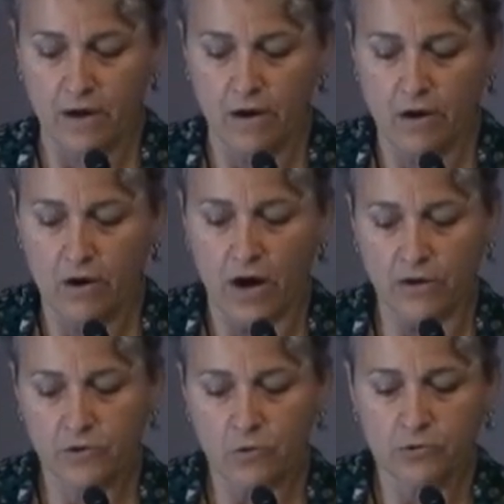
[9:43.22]
Euh,
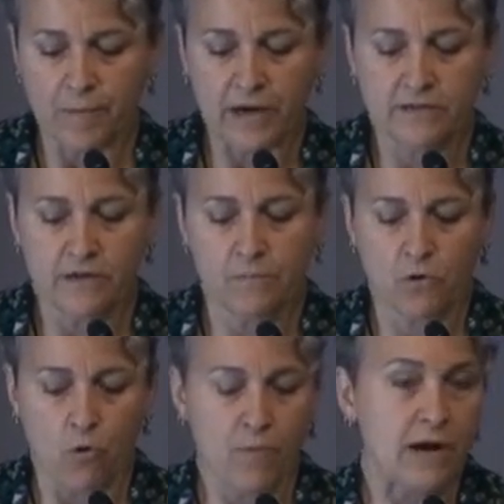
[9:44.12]
entre autres, par exemple,
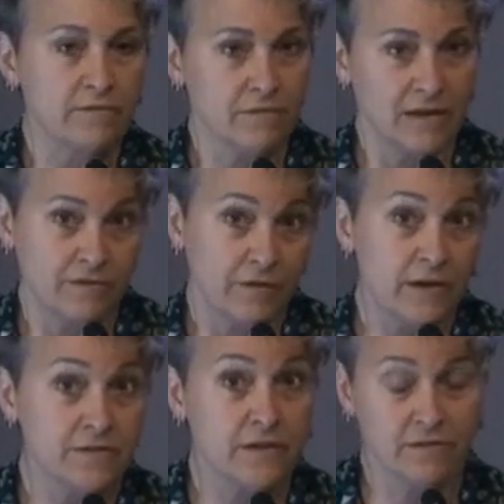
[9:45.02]
comprendre la
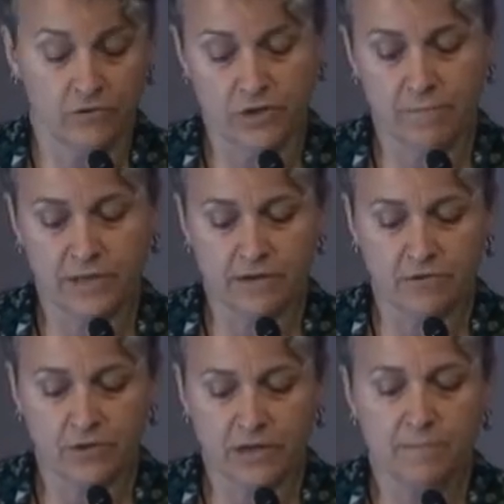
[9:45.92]
différence entre données et
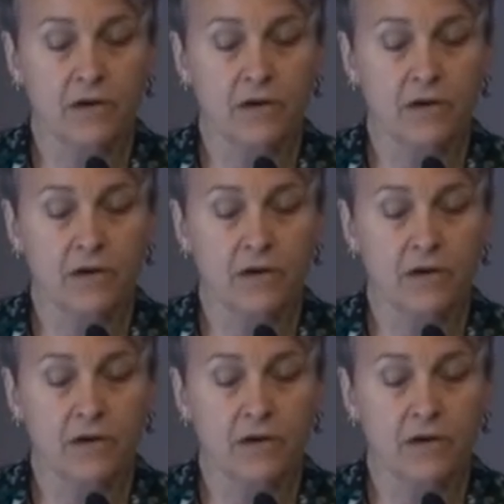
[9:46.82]
métadonnées,